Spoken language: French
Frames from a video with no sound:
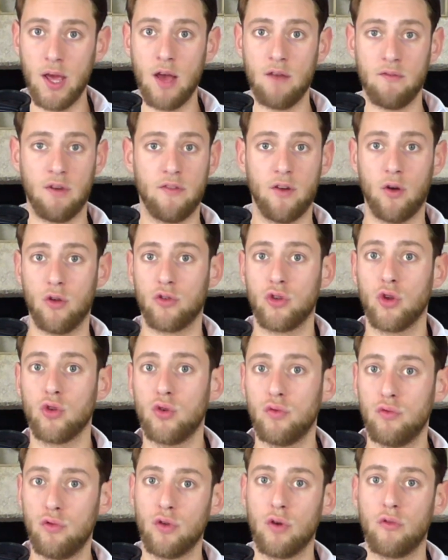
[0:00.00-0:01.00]
va faire en sorte de
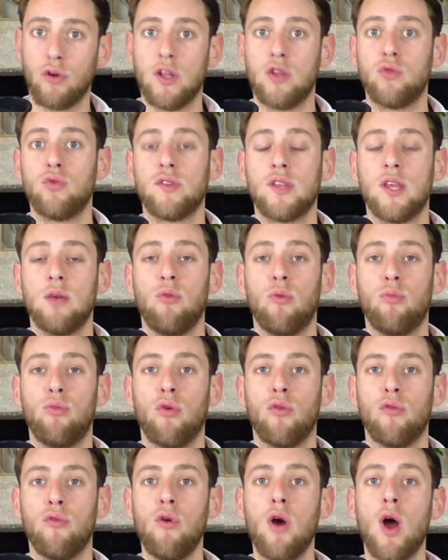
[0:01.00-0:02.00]
vous envoyer tout ce qui est bon pour
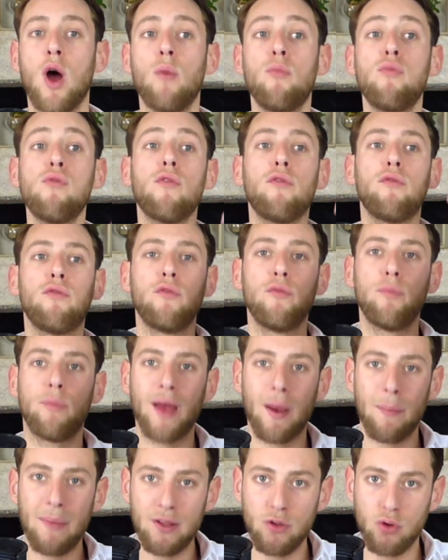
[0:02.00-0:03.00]
vous, pour vous
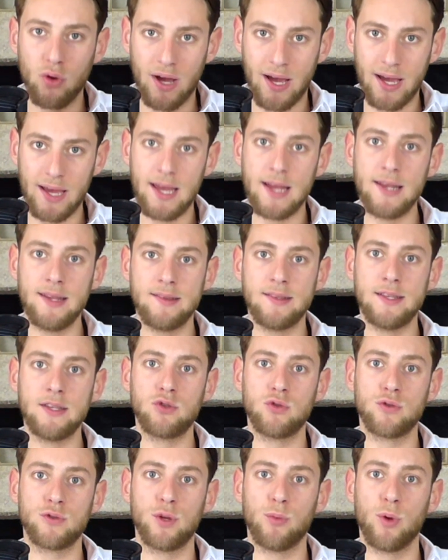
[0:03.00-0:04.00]
permettre de réaliser
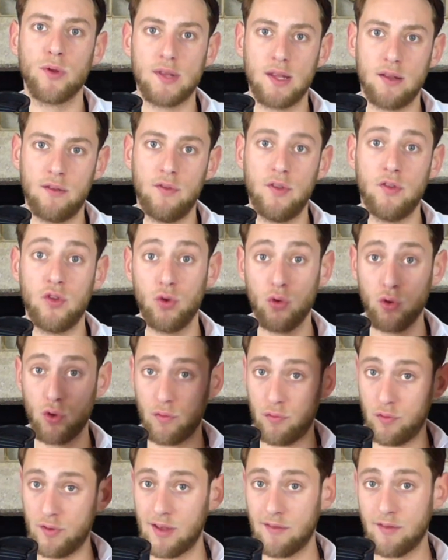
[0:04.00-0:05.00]
justement cette vision que
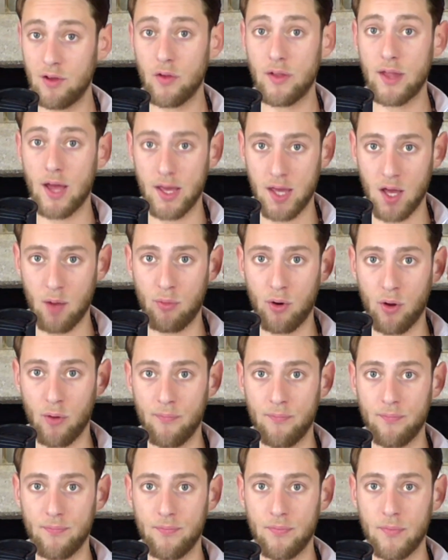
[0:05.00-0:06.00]
vous avez en arrière-plan
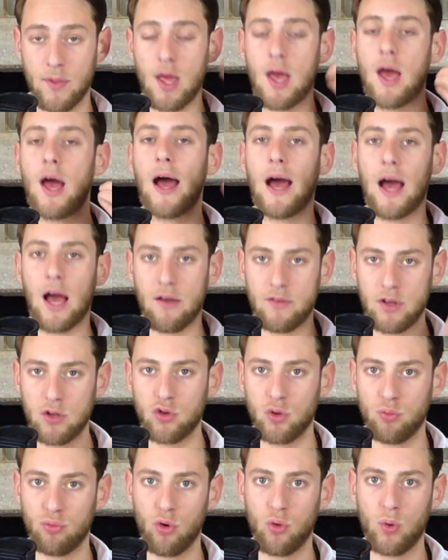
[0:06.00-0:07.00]
avec
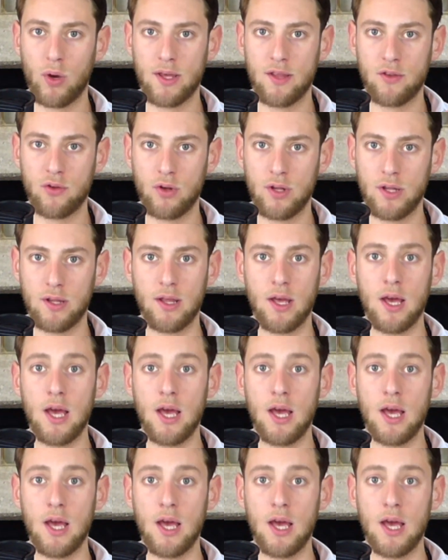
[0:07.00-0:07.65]
ce pourquoi qui est solide.